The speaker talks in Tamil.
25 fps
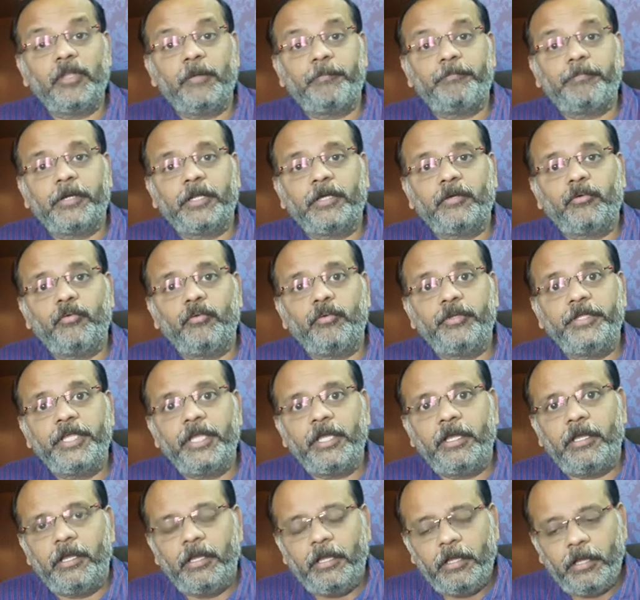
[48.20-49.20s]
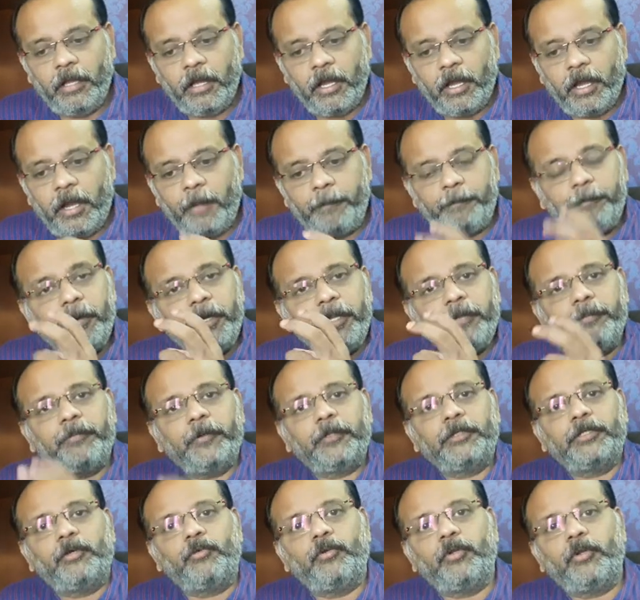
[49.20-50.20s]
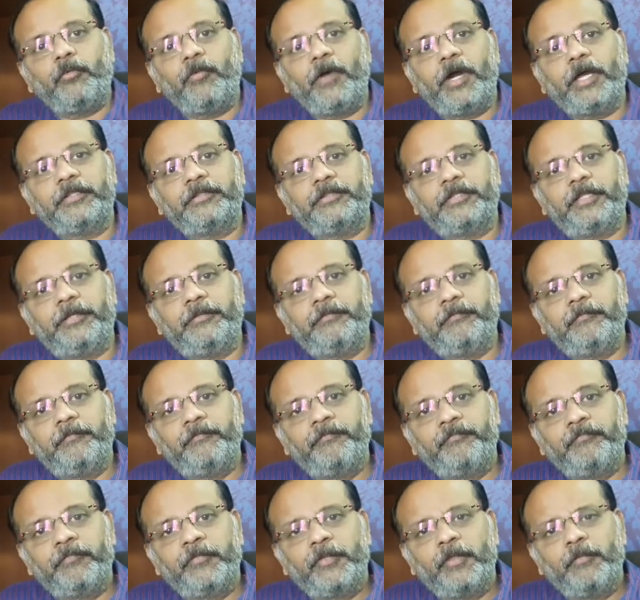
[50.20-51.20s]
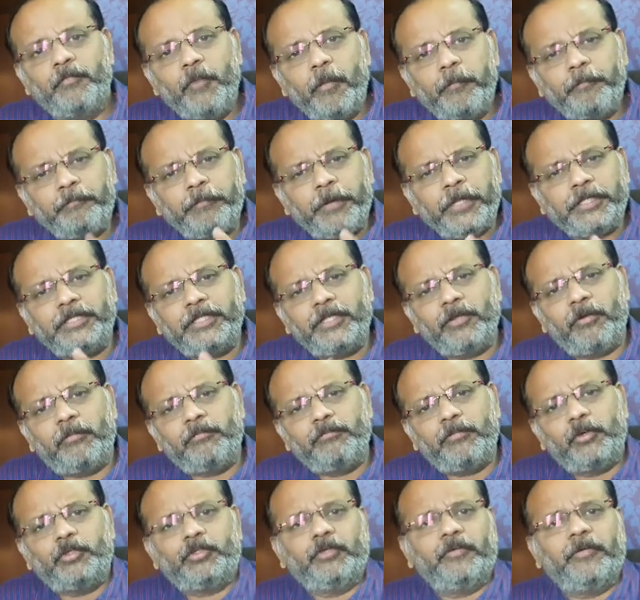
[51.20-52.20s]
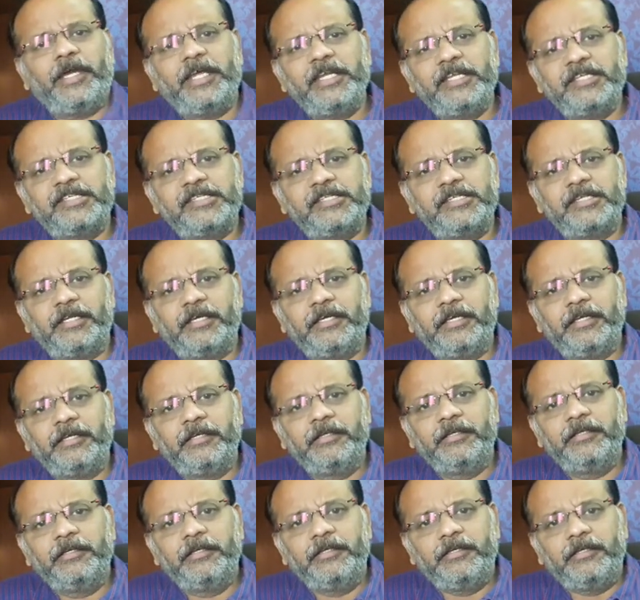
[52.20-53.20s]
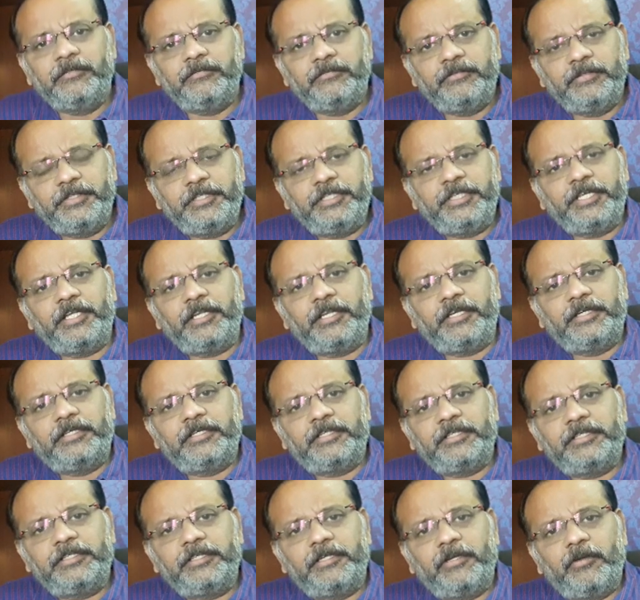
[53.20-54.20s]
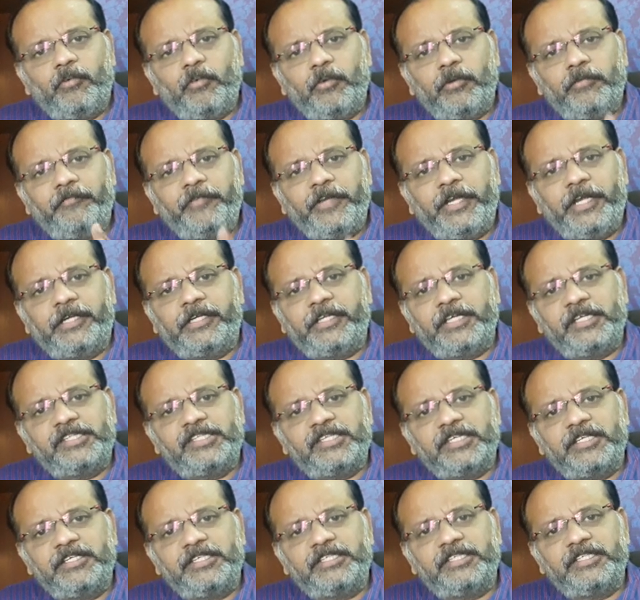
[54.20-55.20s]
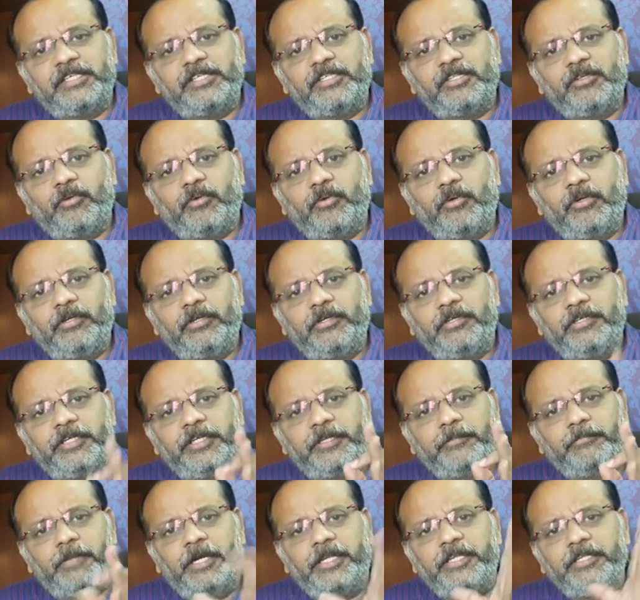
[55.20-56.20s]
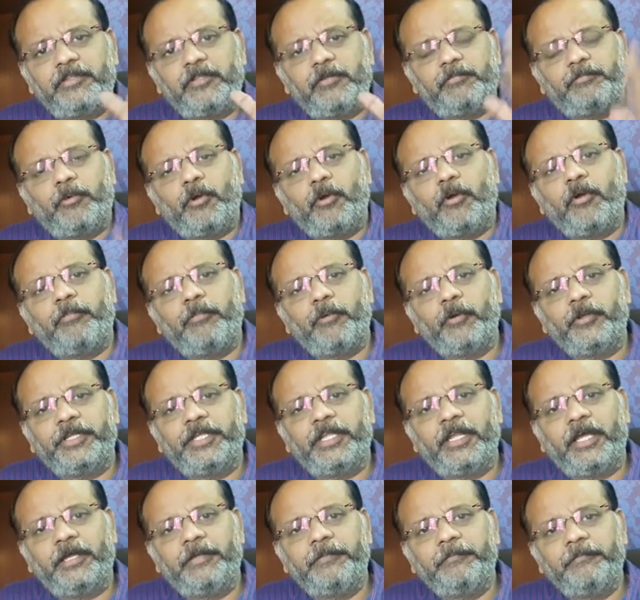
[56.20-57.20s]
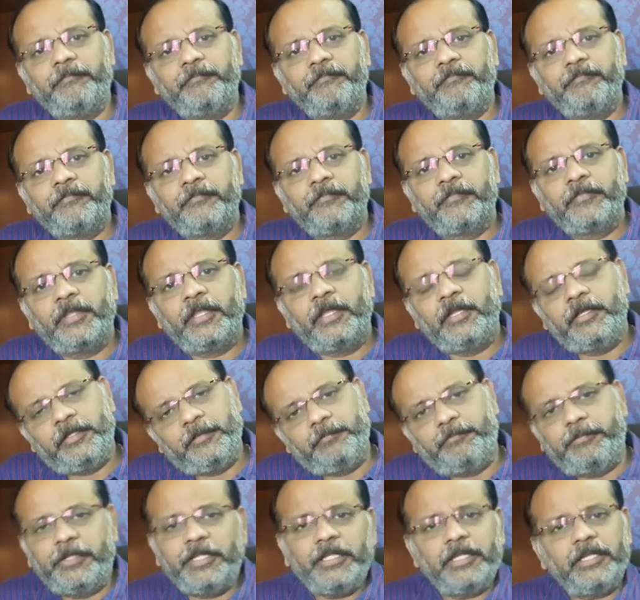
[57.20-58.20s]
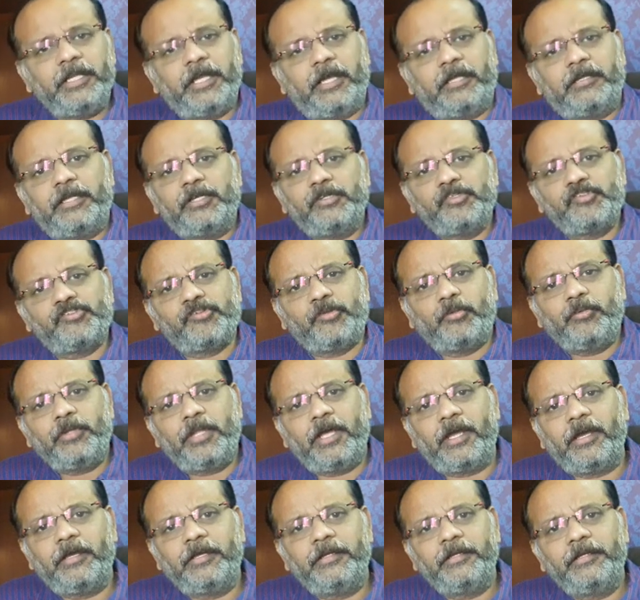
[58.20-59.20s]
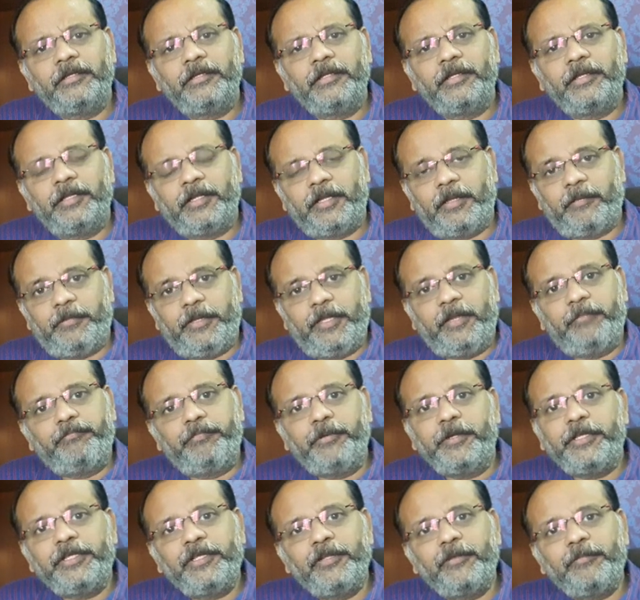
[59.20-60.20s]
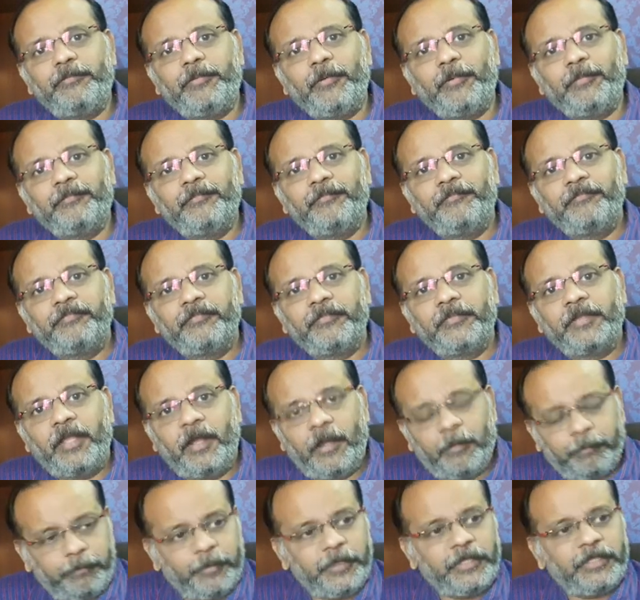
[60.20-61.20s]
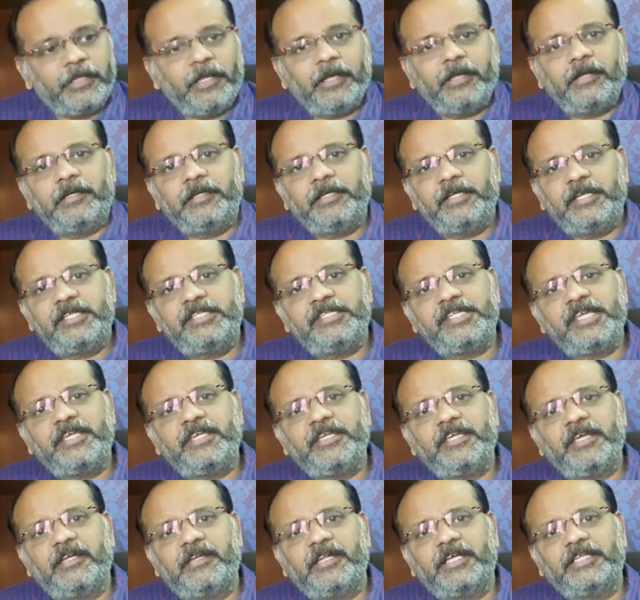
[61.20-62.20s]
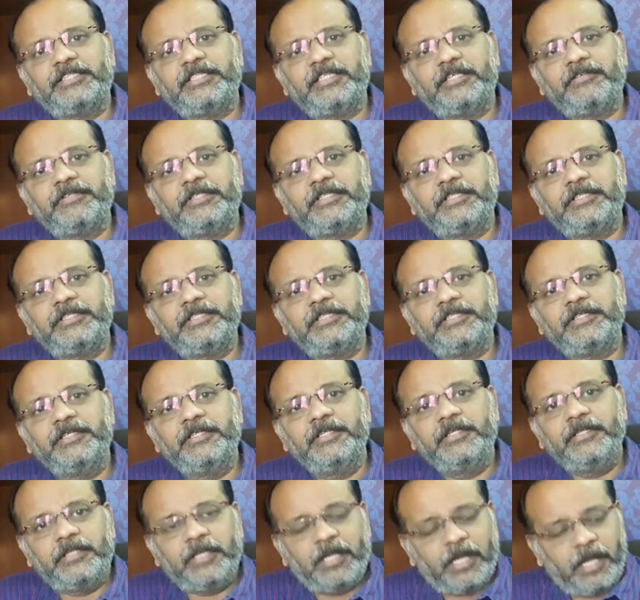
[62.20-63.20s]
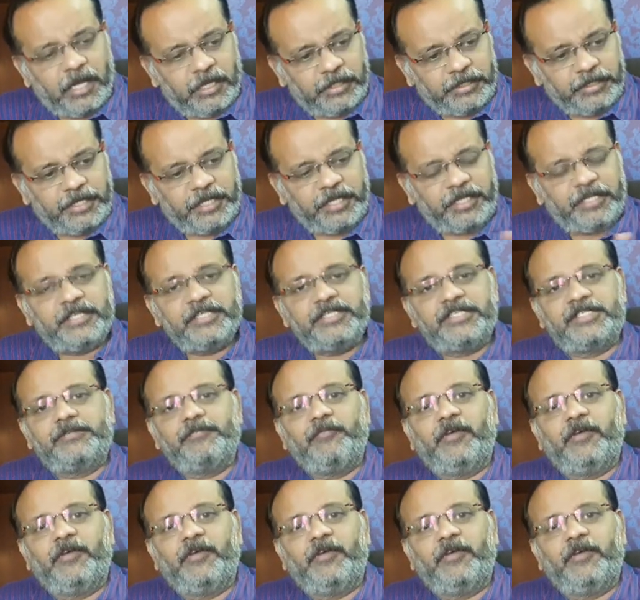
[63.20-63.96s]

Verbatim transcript: சொல்லப்படக்கூடிய அப்படிப்பட்ட ஒரு வார்த்தை முப்பத்தி ஒன்பது வயசுல திடீரென்று உன் வீட்டை சரி செய்து கொள் நீ மறித்து போக போகிறாய் இப்படின்னு யாராவது சொன்னா நாம் எப்படி இருப்போம் அப்படிதான் எசைக்கியா ராஜாவுக்கு அன்றைக்கு